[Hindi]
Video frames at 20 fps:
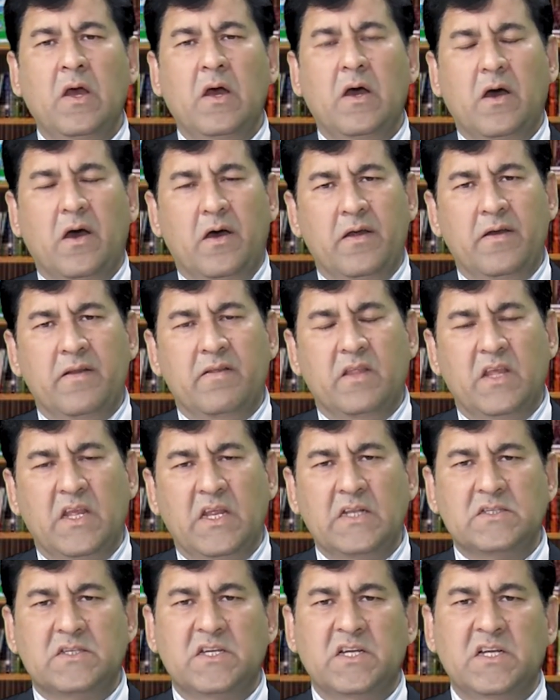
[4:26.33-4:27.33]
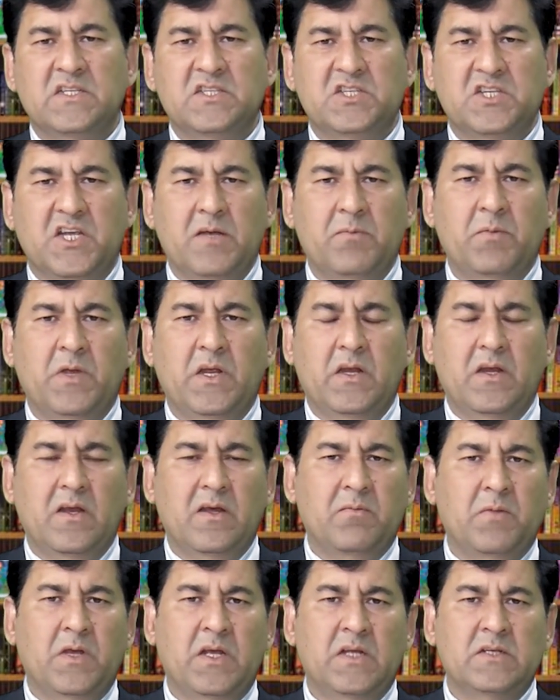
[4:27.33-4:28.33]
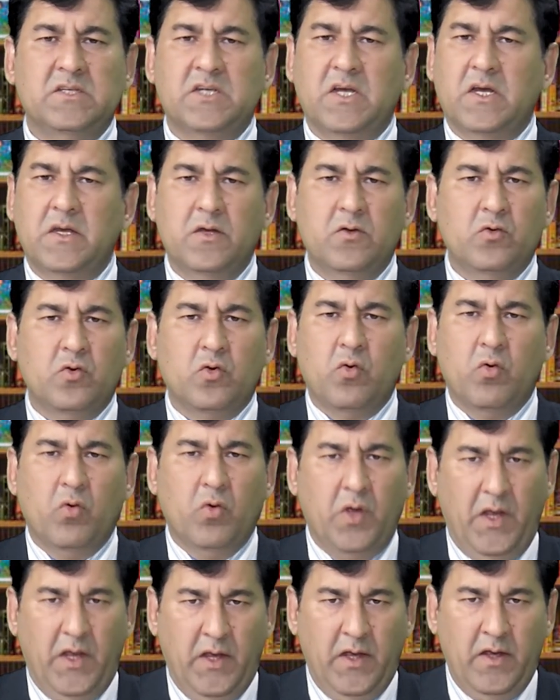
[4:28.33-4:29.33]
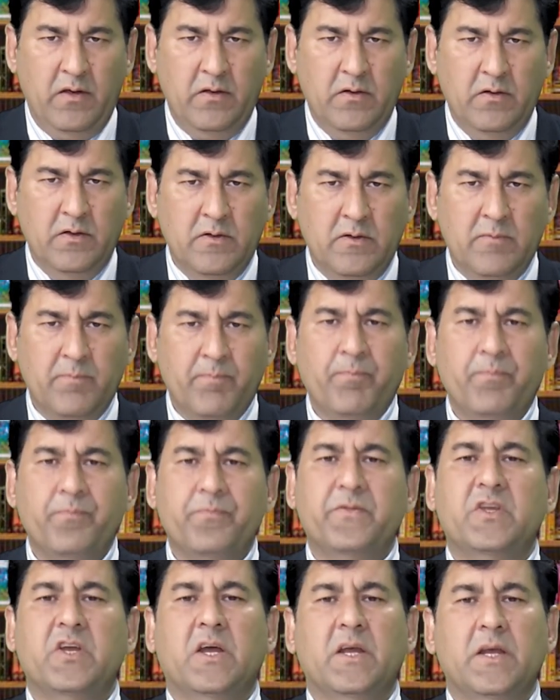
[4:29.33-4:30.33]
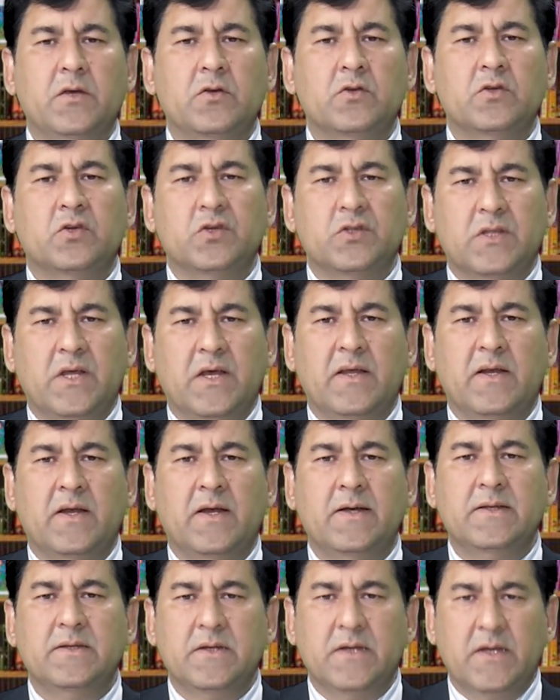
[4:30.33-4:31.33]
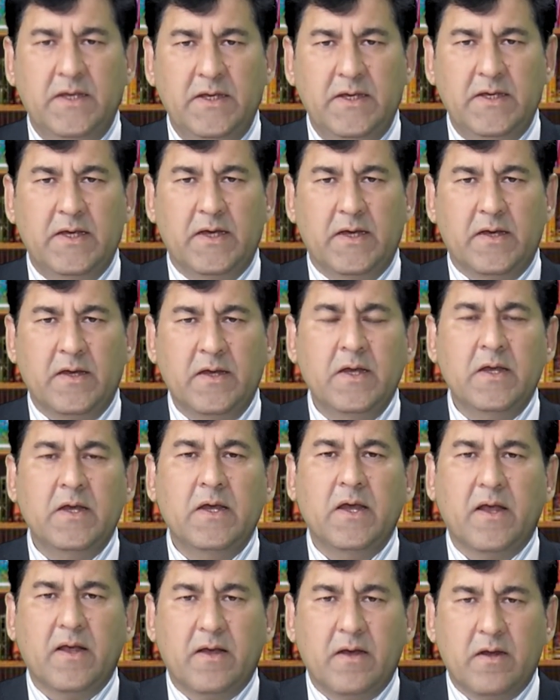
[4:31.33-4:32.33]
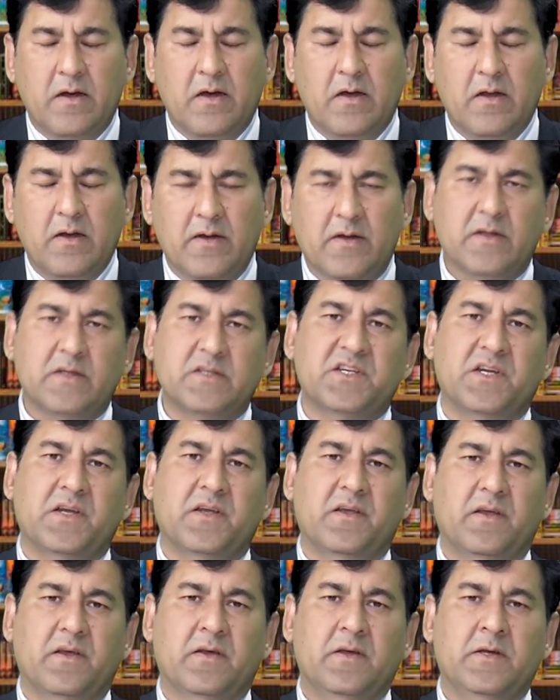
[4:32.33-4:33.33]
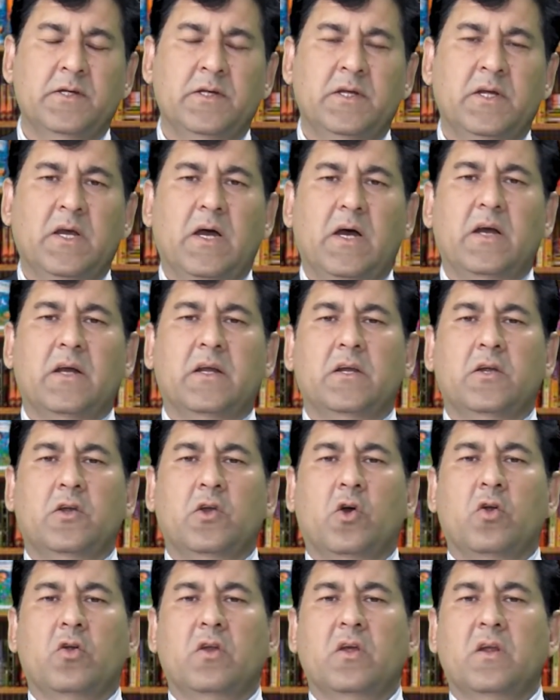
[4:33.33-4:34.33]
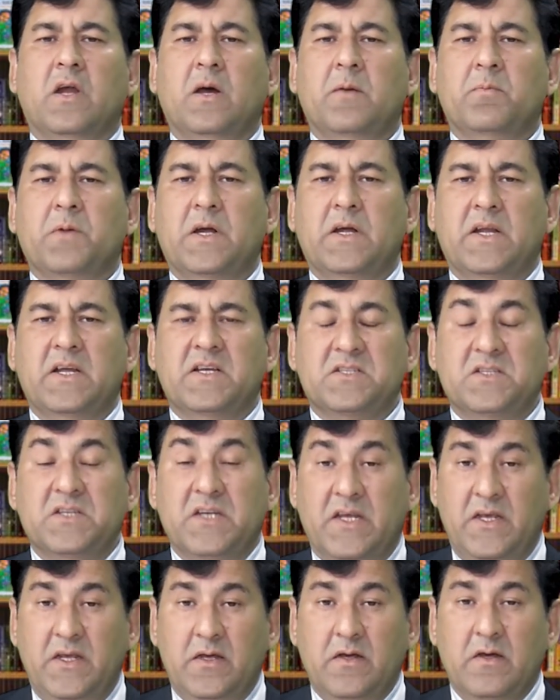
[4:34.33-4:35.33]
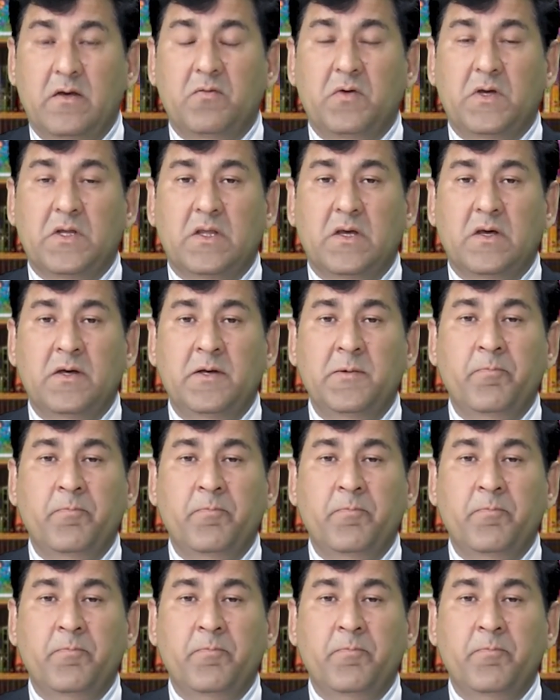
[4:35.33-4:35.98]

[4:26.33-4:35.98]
हर तीन से छः महीने में चाहे उनको है चाहे उनको थायराइड नहीं है करा लेना चाहिए अगर डॉक्टर आपका टेस्ट नहीं करवाता